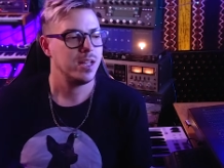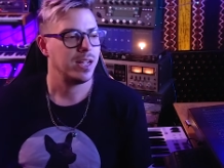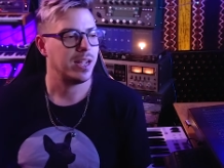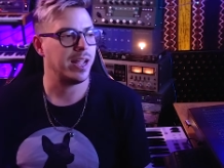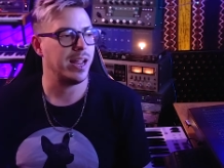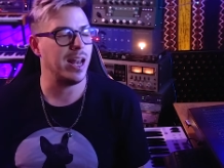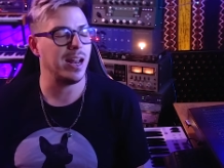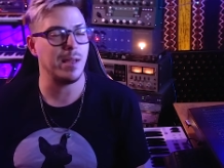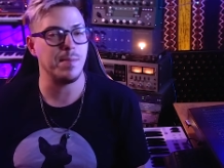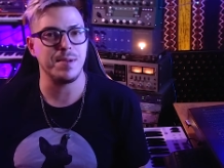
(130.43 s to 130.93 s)

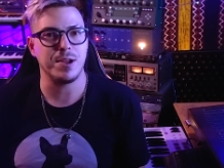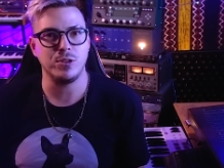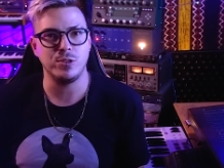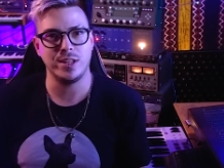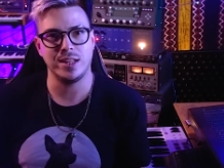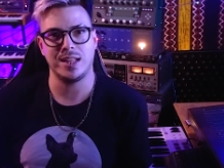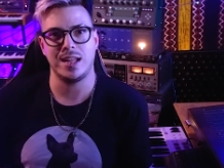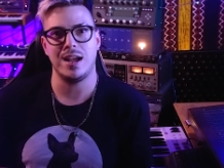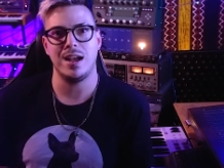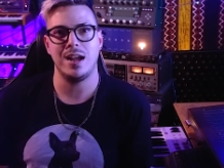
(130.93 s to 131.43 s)
que era el que me
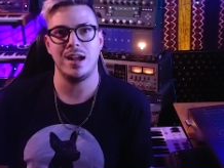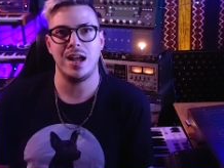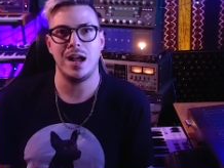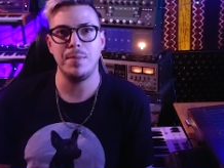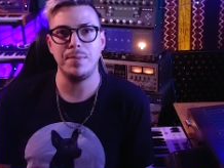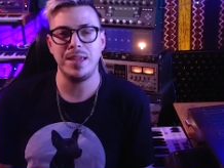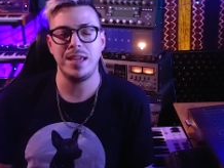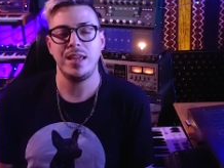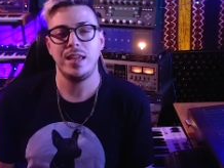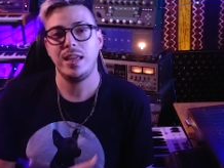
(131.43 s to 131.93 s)
contrataba a
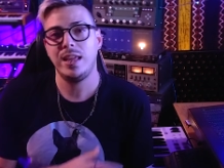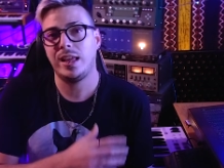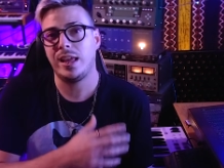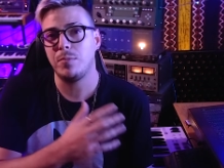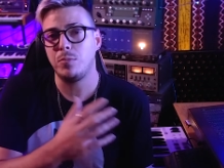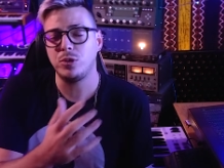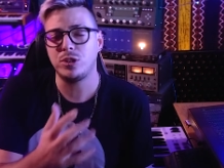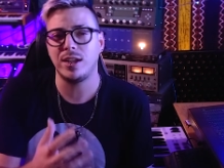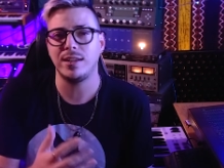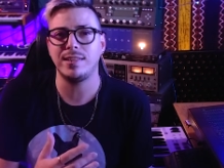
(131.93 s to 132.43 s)
mí y que
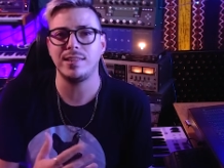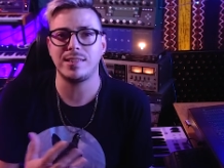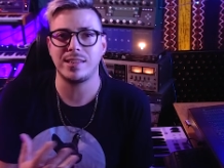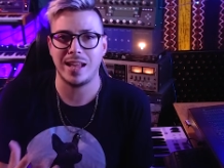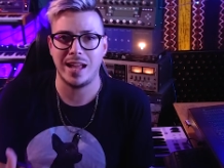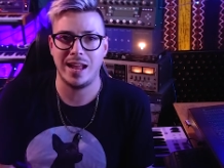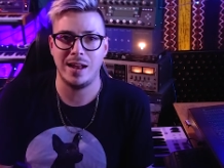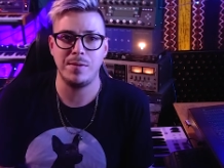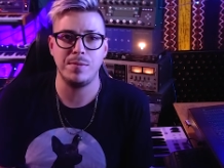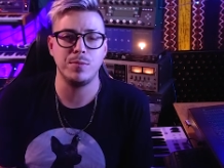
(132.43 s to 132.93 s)
muchas veces
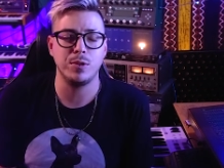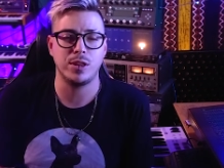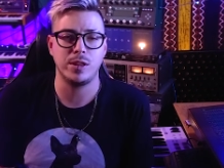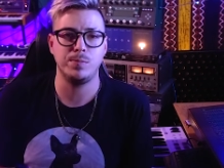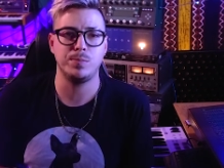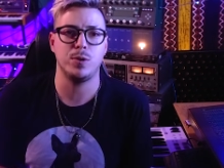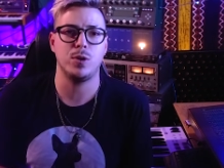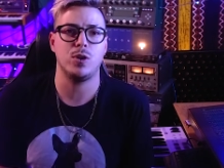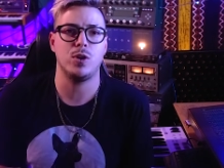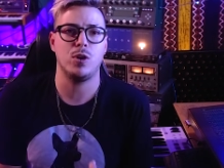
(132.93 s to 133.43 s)
el mismo
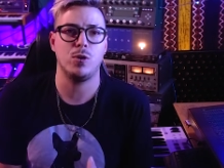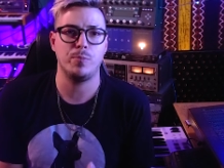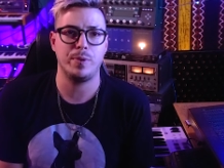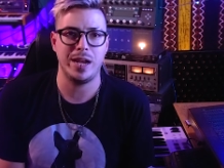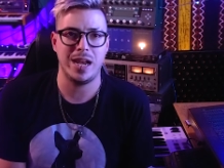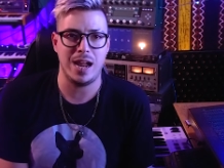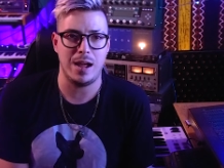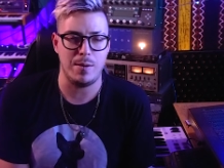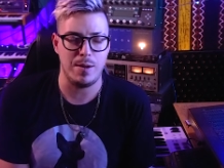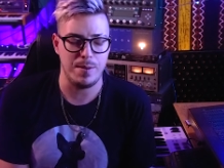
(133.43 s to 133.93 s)
tipo
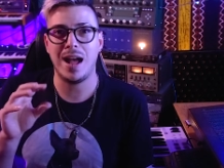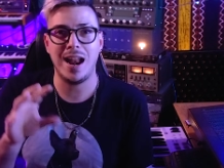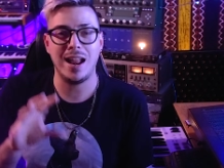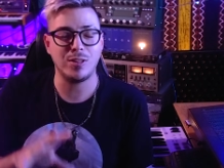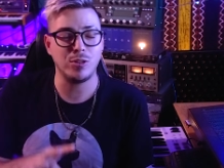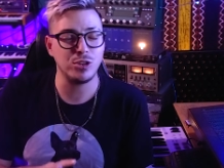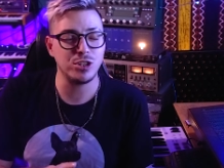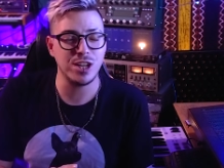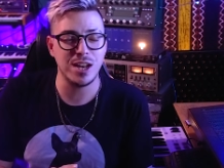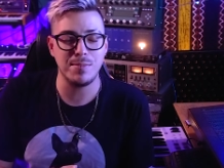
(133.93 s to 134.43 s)
operaba. A
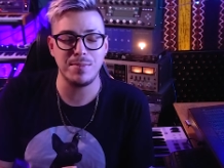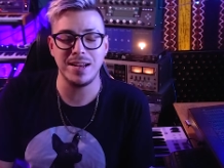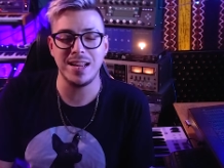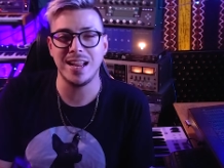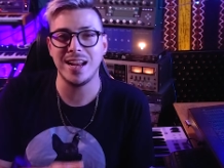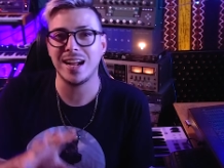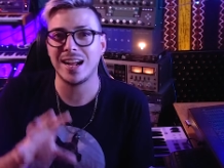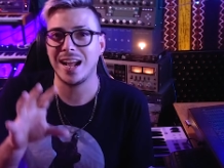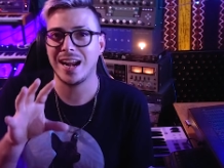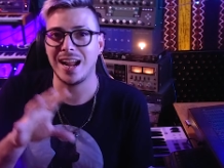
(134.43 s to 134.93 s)
las 8 de la
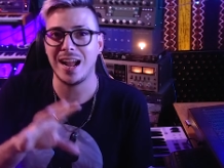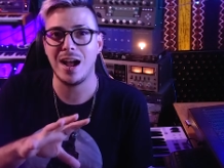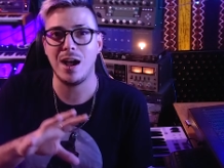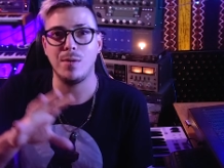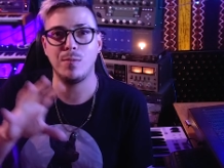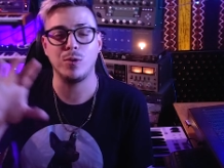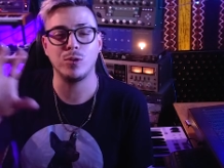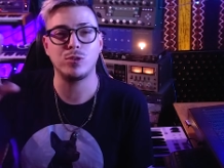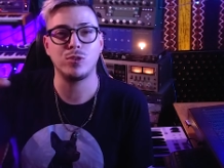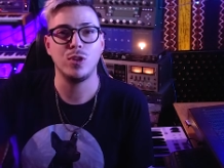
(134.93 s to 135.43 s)
mañana
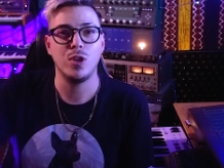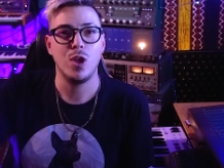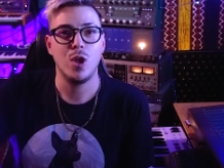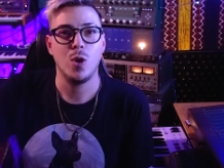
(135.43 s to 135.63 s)
cargábamos